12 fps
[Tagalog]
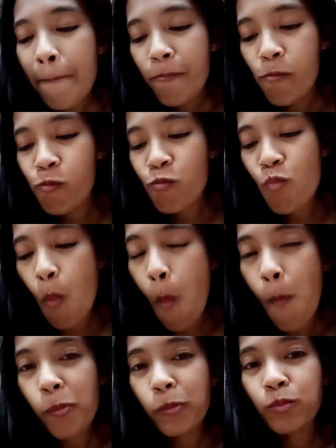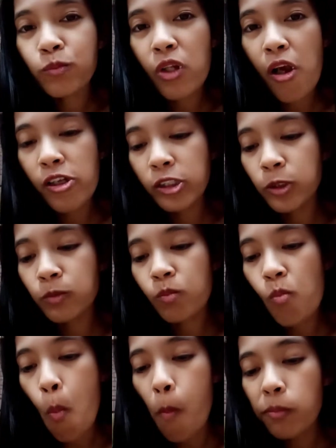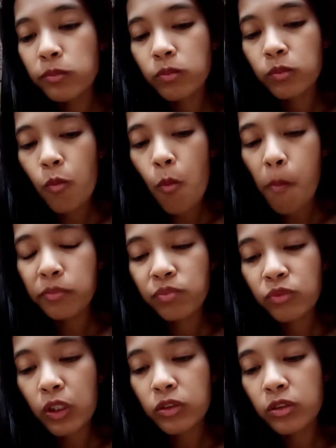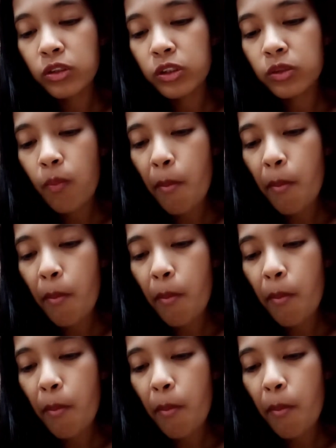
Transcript: Hmm. Kain. That's it.